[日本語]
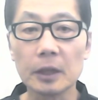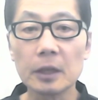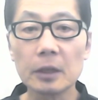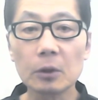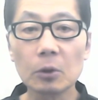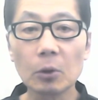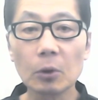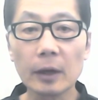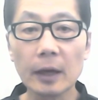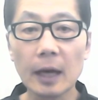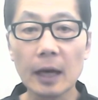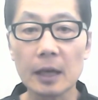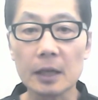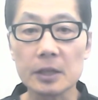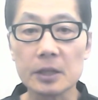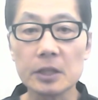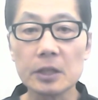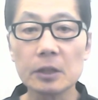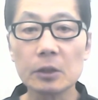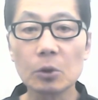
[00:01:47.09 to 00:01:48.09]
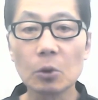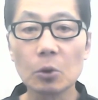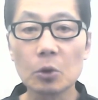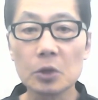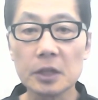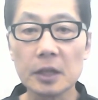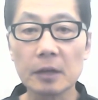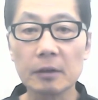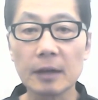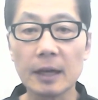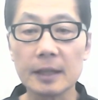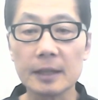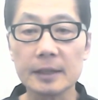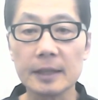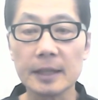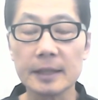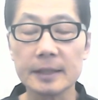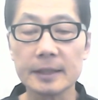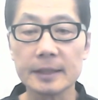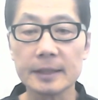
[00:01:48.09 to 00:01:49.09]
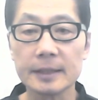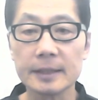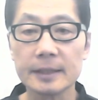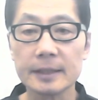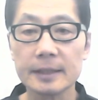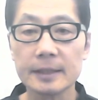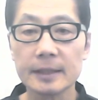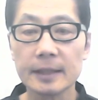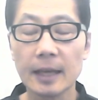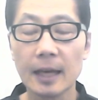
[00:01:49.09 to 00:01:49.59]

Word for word: 筋トレが浸透していくはずです。